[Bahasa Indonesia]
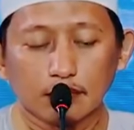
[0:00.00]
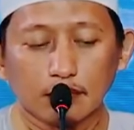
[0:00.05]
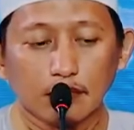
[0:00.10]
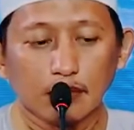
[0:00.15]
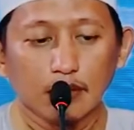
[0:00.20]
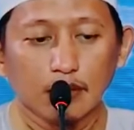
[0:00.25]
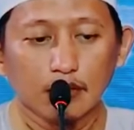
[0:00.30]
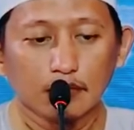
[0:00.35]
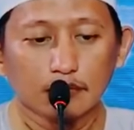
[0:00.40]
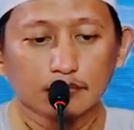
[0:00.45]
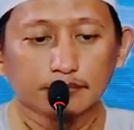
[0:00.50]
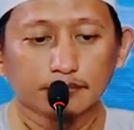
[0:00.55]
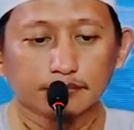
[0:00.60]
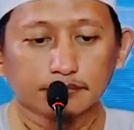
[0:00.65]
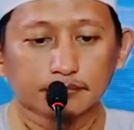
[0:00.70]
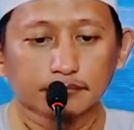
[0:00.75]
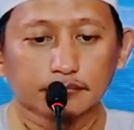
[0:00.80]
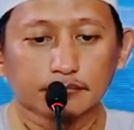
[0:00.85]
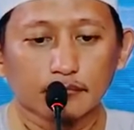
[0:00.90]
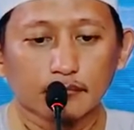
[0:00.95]
Ya.
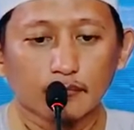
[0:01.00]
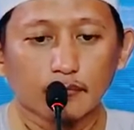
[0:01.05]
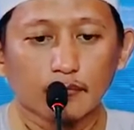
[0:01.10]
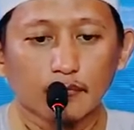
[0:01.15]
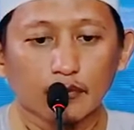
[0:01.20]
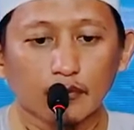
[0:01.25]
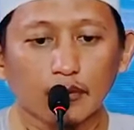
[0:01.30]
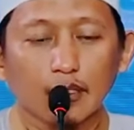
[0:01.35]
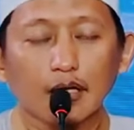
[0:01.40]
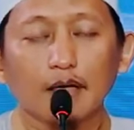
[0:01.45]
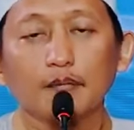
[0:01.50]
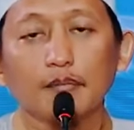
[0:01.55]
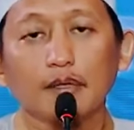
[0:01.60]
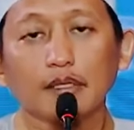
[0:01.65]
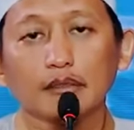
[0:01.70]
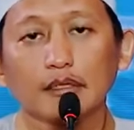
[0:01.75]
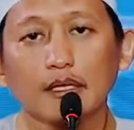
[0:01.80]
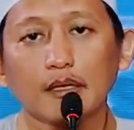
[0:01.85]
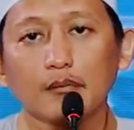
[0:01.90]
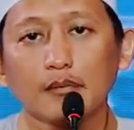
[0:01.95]
Yang
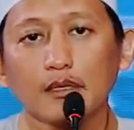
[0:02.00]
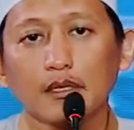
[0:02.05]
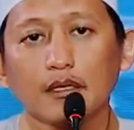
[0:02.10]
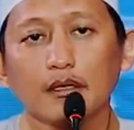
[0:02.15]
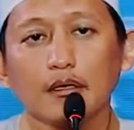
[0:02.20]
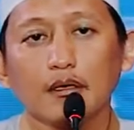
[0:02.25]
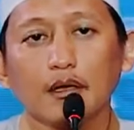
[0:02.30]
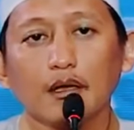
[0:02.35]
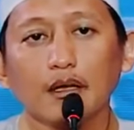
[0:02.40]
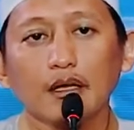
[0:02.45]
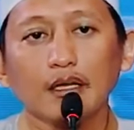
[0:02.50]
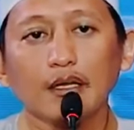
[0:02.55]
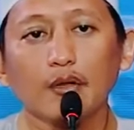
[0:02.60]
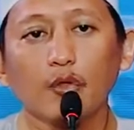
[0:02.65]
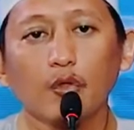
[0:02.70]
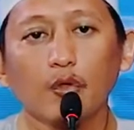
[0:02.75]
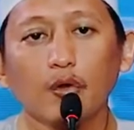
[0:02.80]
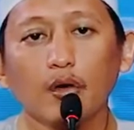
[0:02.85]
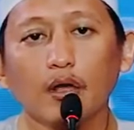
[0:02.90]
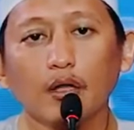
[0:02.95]
pertama,
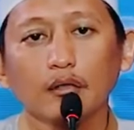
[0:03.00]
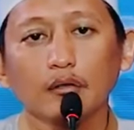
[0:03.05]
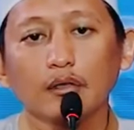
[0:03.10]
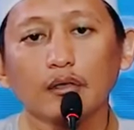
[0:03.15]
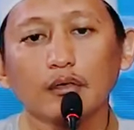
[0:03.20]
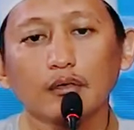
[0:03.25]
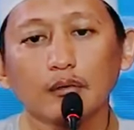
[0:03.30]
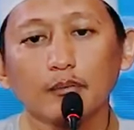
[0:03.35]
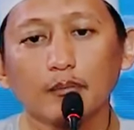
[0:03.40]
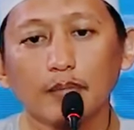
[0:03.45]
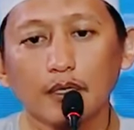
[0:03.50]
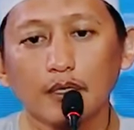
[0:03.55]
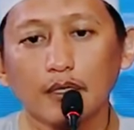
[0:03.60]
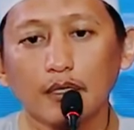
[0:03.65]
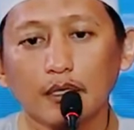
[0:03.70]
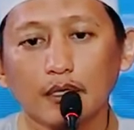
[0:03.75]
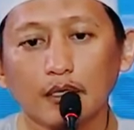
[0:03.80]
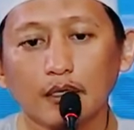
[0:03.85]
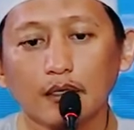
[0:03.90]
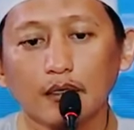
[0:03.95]
ridho Allah
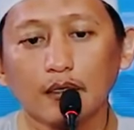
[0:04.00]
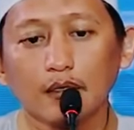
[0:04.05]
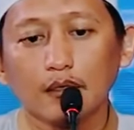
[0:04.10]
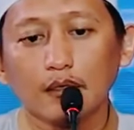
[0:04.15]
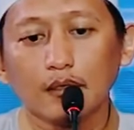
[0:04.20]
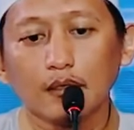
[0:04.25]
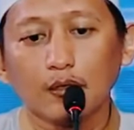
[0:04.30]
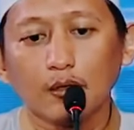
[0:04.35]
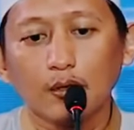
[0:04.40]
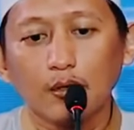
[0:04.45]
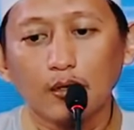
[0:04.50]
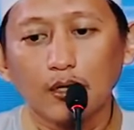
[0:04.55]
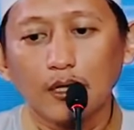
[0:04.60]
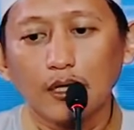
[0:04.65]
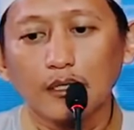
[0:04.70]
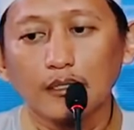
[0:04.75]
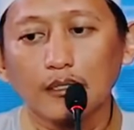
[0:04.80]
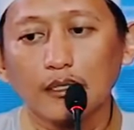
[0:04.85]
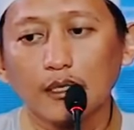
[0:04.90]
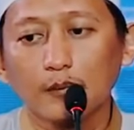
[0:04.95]
kepada
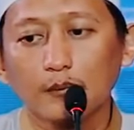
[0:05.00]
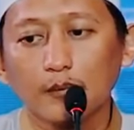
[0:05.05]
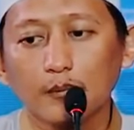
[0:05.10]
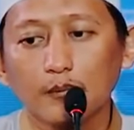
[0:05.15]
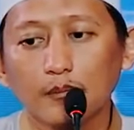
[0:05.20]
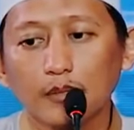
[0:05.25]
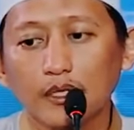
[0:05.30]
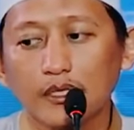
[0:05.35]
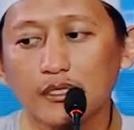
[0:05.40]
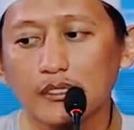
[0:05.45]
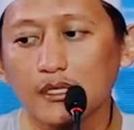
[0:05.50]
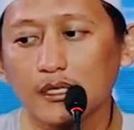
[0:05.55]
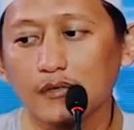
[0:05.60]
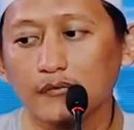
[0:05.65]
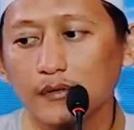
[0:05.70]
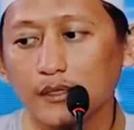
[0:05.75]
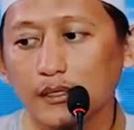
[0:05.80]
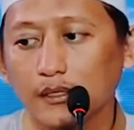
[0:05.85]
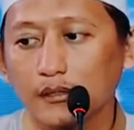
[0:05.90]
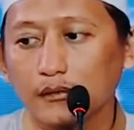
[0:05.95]
orang yang memberi
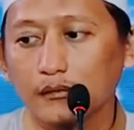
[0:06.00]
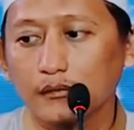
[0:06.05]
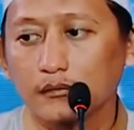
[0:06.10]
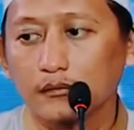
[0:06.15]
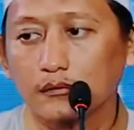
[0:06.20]
syafaat